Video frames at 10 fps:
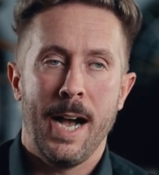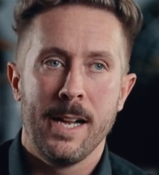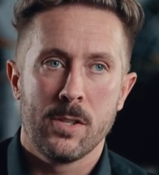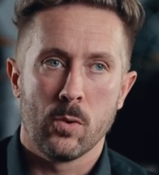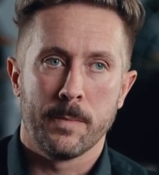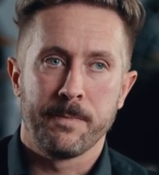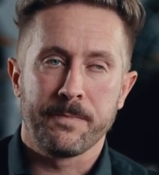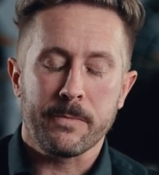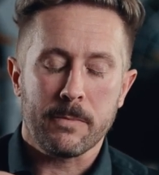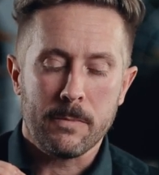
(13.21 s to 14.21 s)
Also,
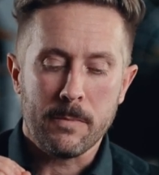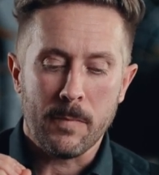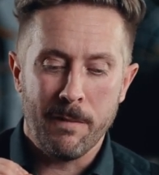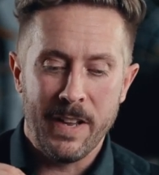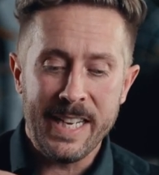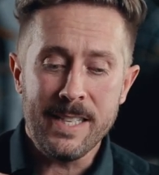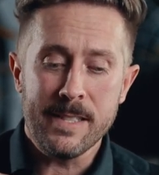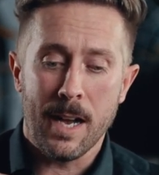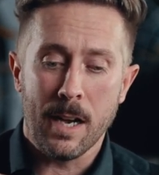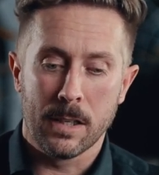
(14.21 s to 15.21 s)
wenn ich
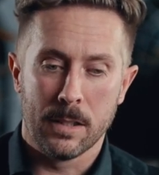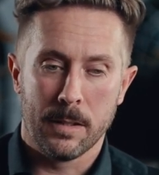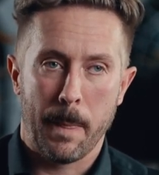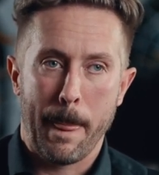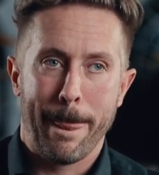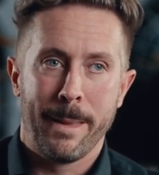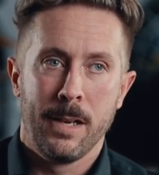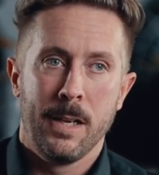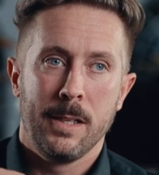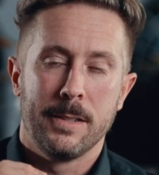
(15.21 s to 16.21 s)
sage,
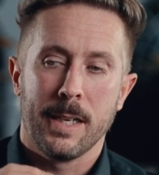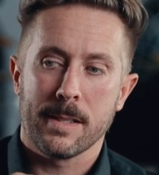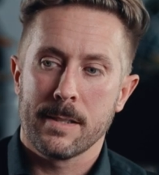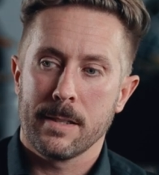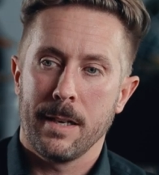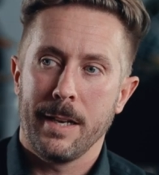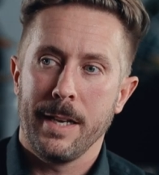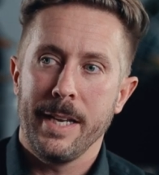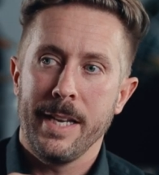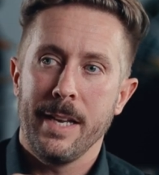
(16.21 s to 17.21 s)
dass
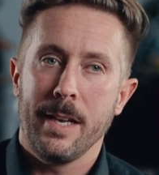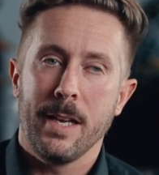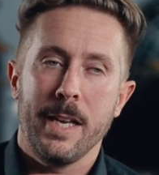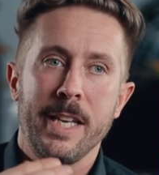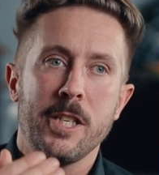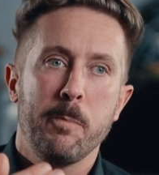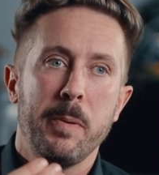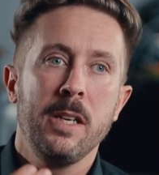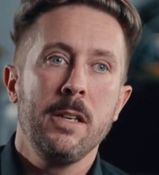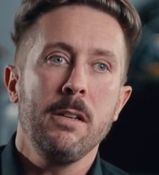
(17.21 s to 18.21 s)
ich
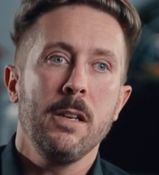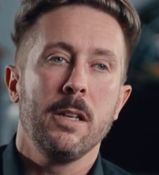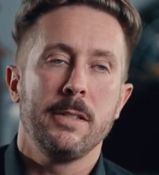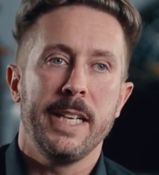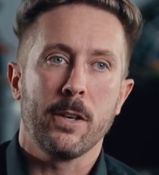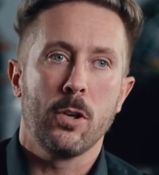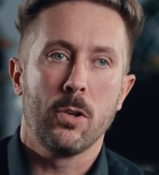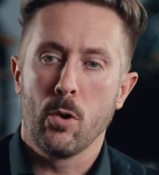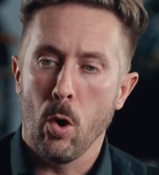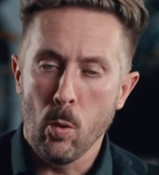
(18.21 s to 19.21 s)
bin der
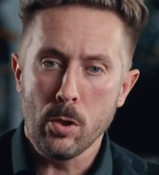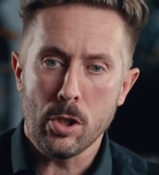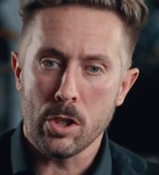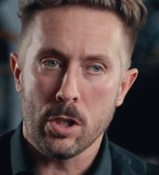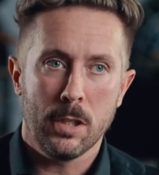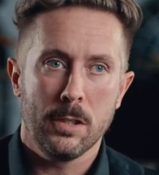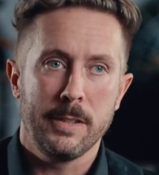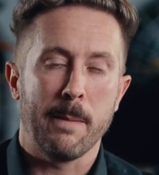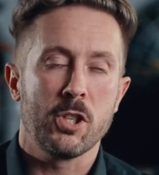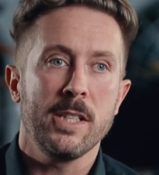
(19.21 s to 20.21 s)
Coach,
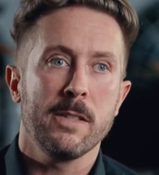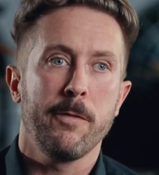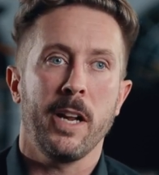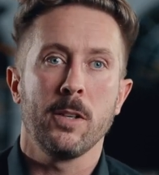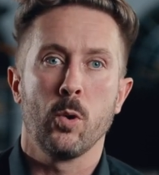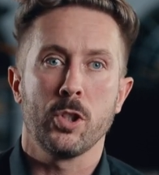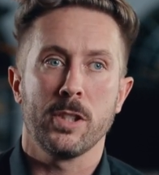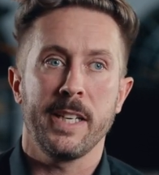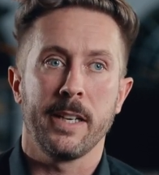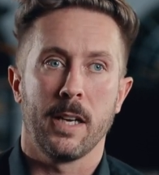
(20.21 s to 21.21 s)
der am schnellsten von allen
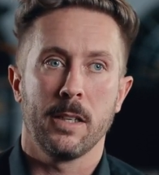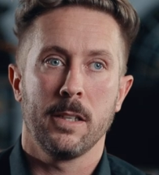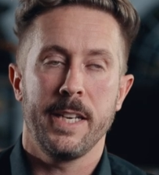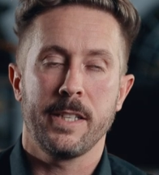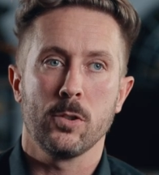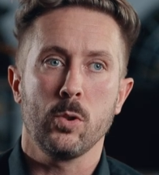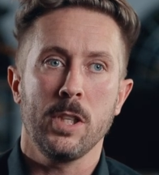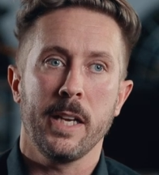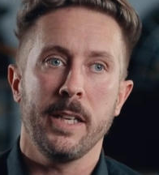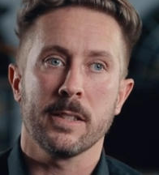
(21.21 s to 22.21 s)
Coaches reden kann. Ich kann so
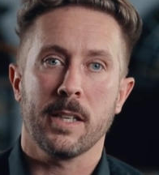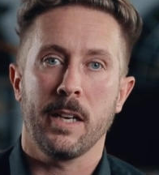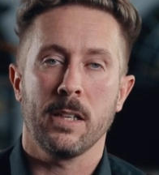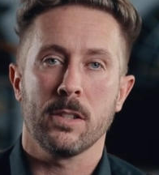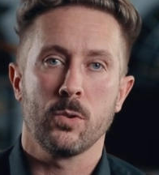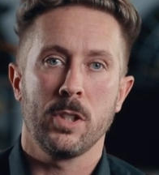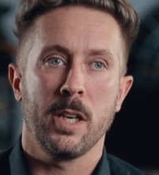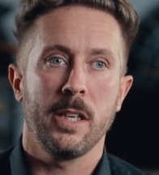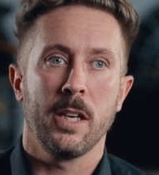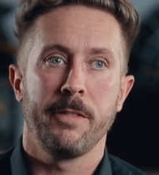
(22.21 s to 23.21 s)
schnell reden, dass kein anderer so
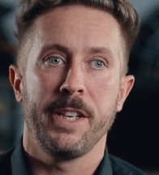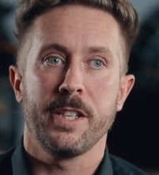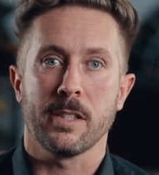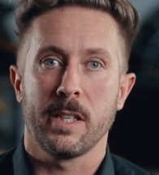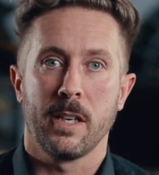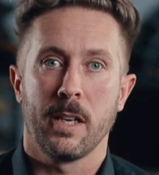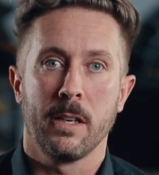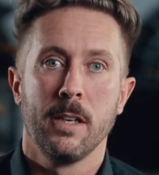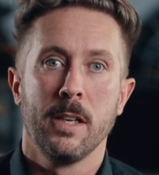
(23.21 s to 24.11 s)
schnell reden kann, wie ich da reden kann.